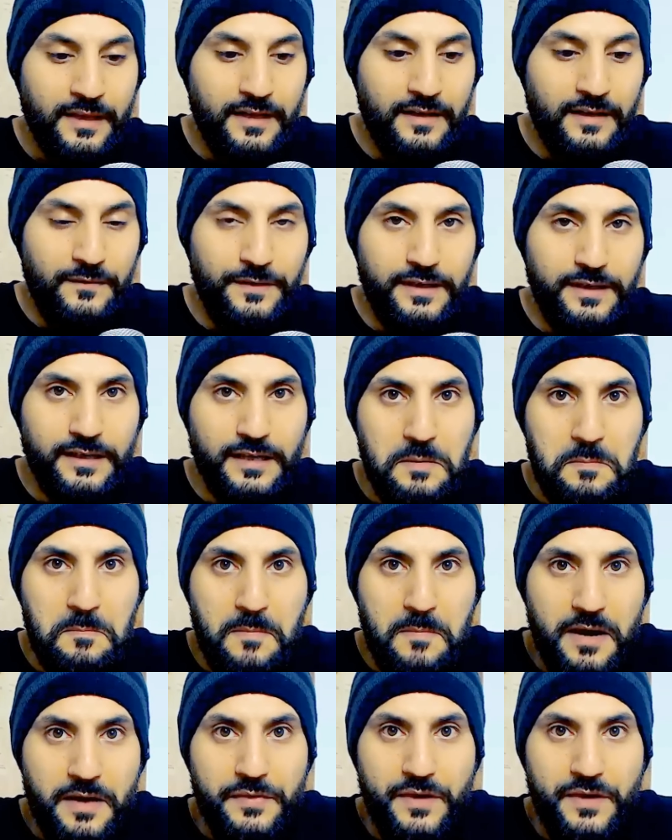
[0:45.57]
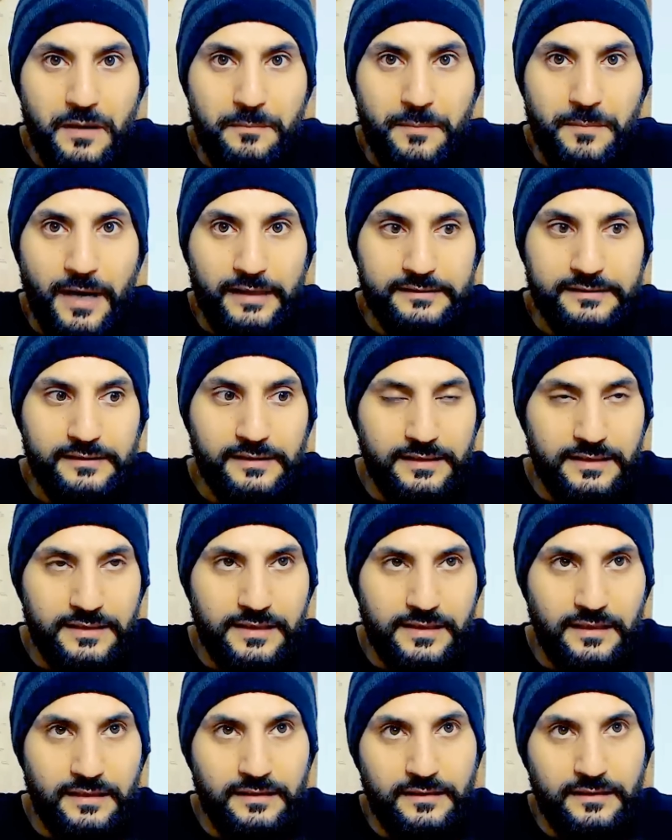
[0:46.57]
الفكره ماذا بعد
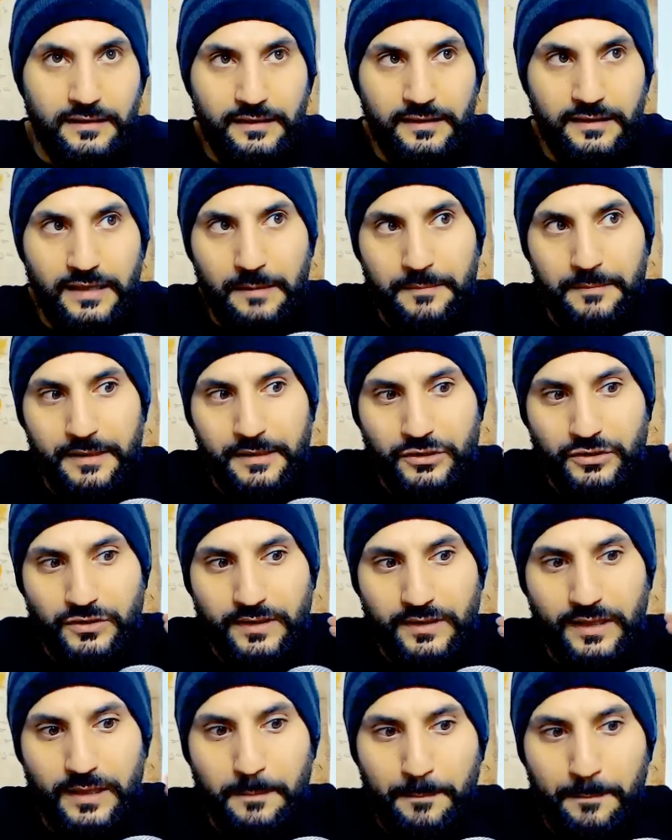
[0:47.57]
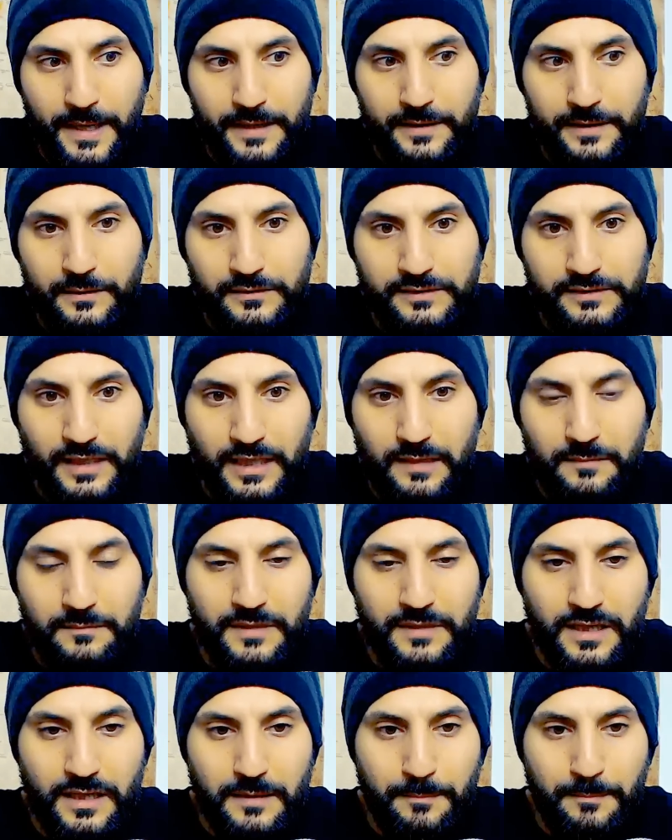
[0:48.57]
اذا نحن عم نشتغل بايثون
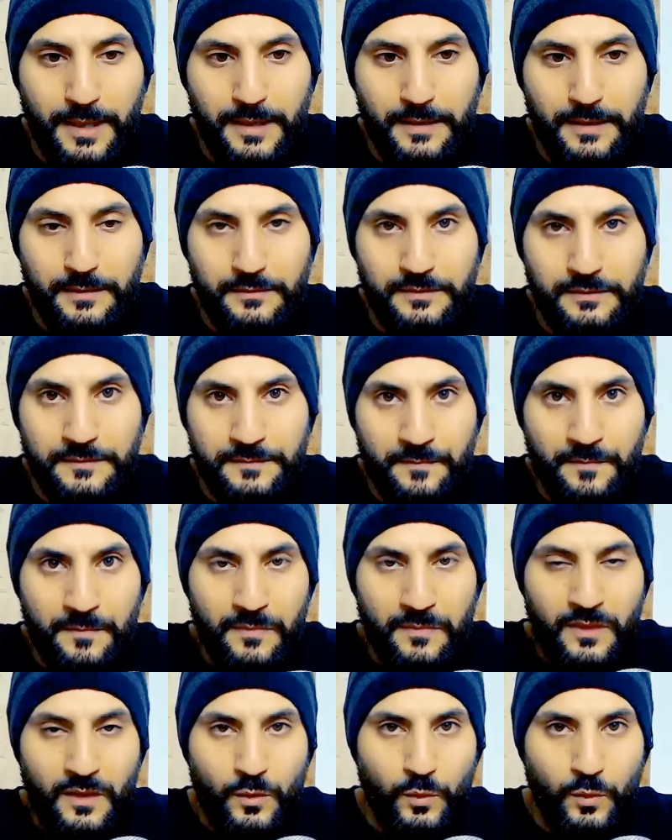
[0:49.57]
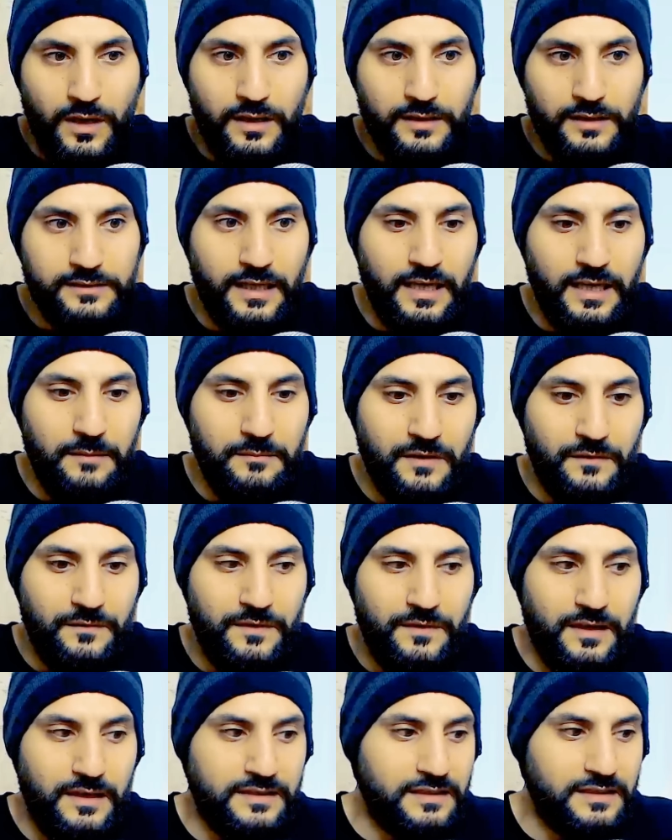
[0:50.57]
تعلمنا بايثون وتعلمنا
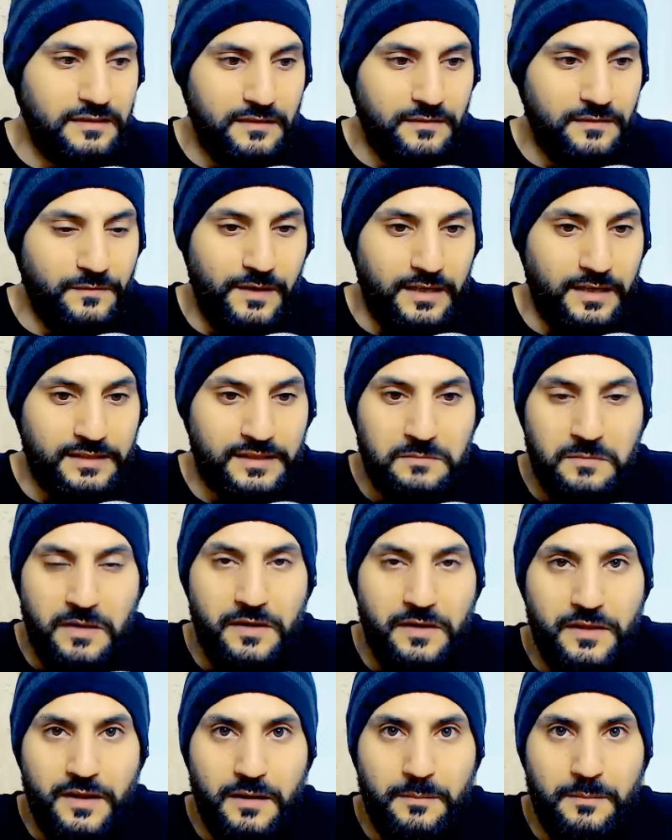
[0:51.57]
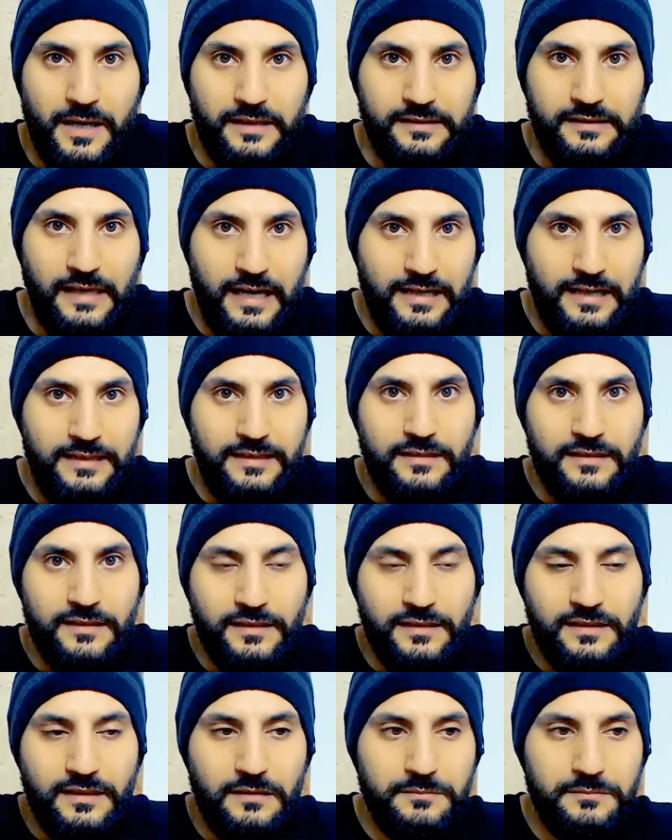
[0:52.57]
فلاسك فلاسك ماذا بعد حاليا
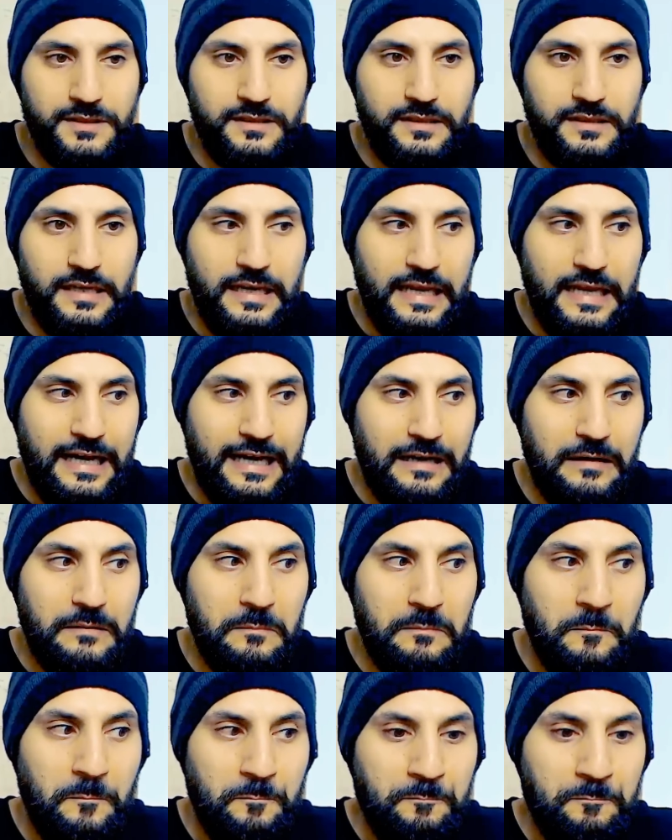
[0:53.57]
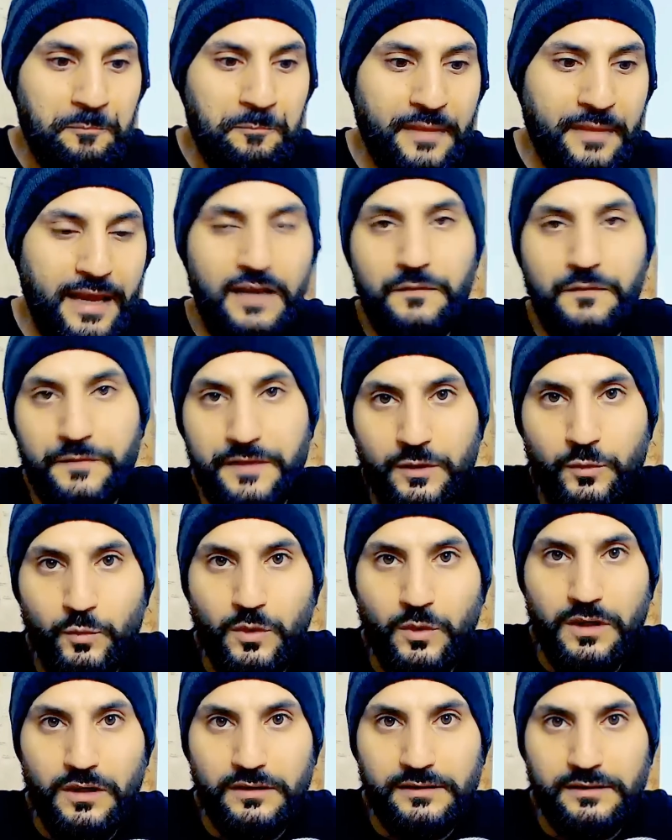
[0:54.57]
نحن بالعام
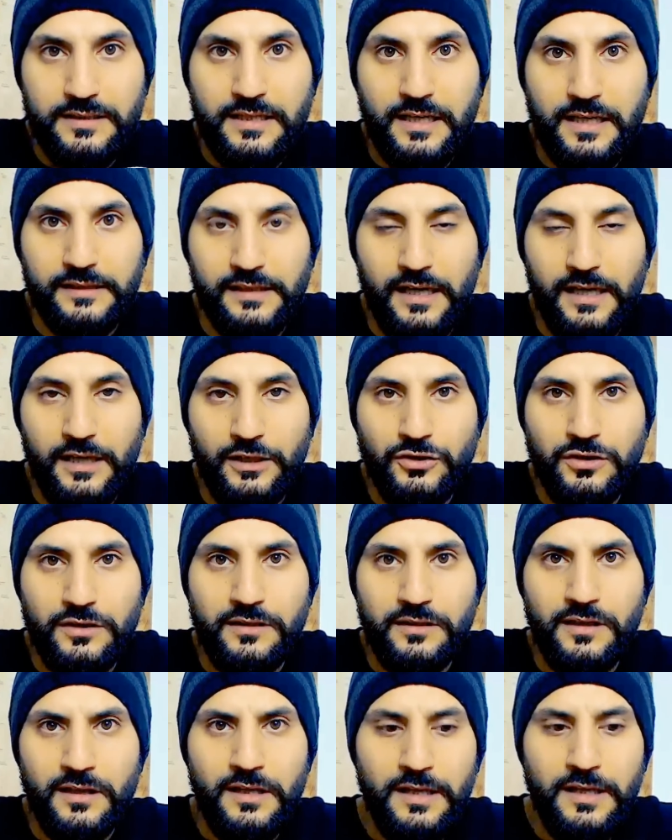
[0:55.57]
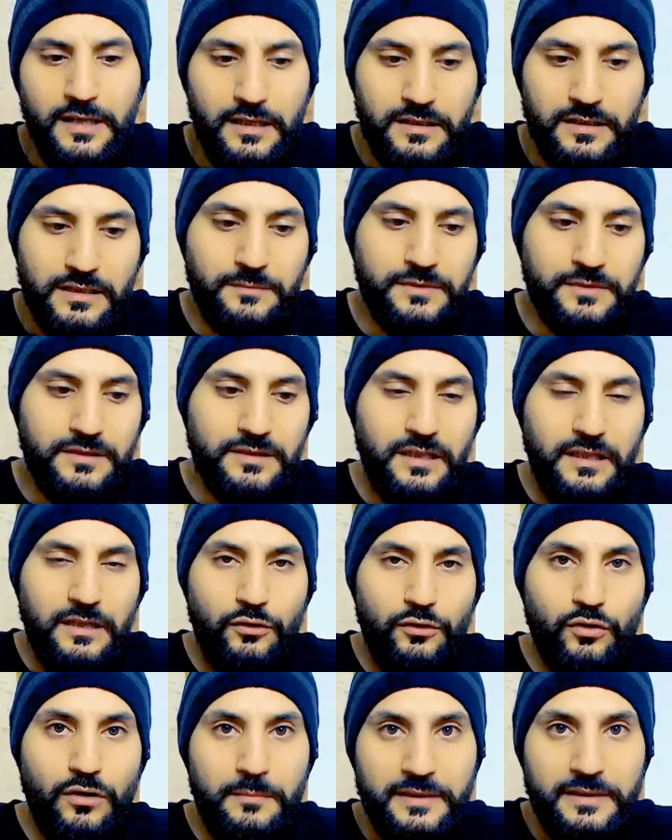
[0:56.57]
2019 إذا
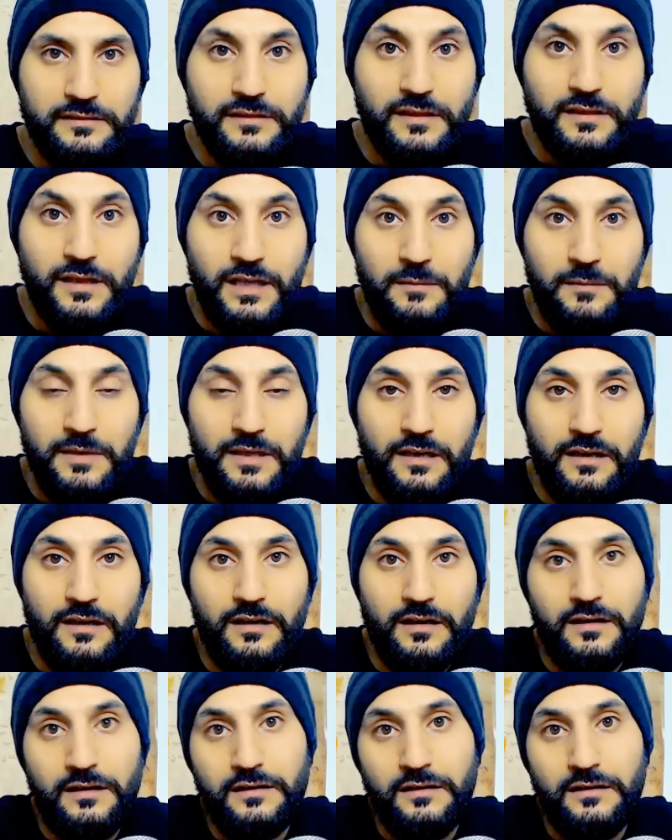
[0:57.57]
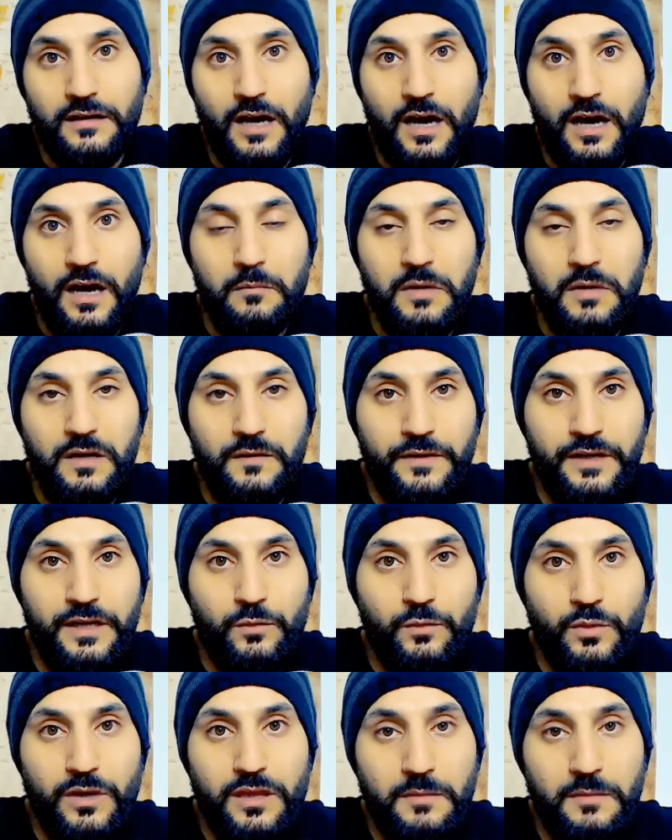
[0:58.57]
بتتذكروا عملت قائمة للعام
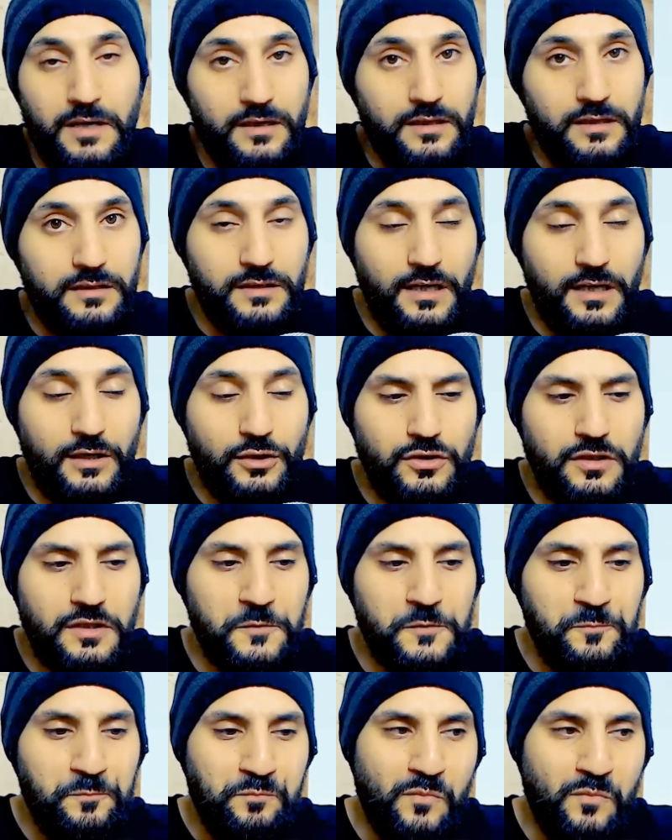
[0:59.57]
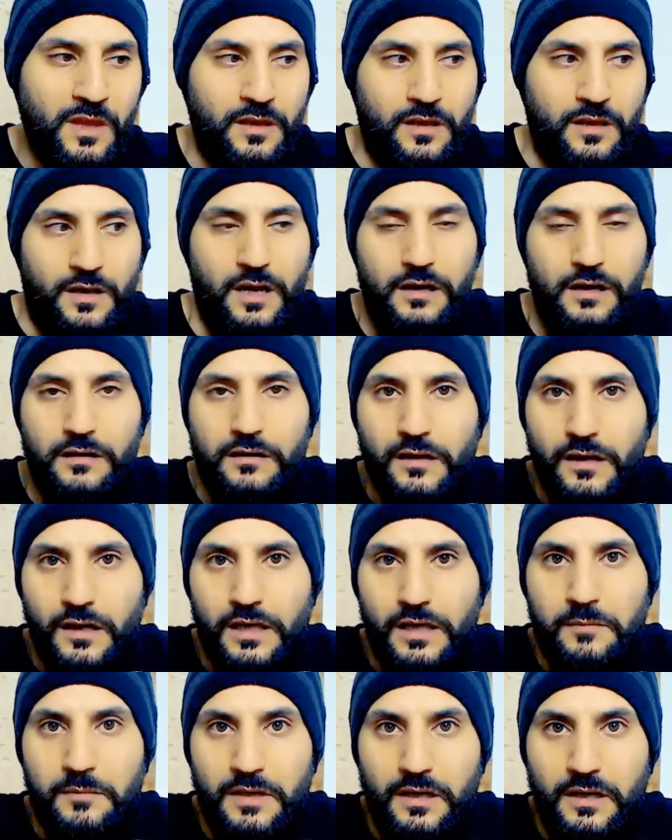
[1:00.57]
2018 هل
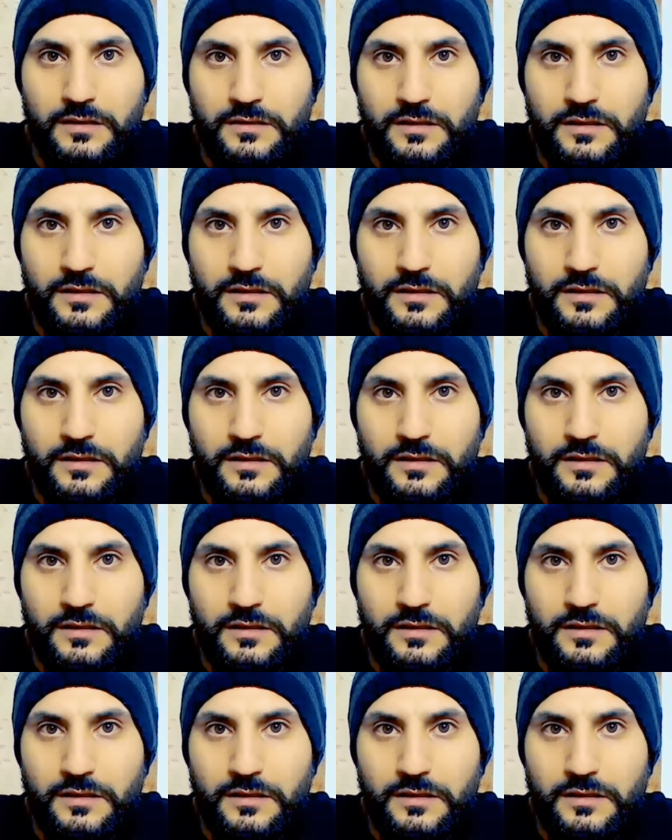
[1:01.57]
القائمة لا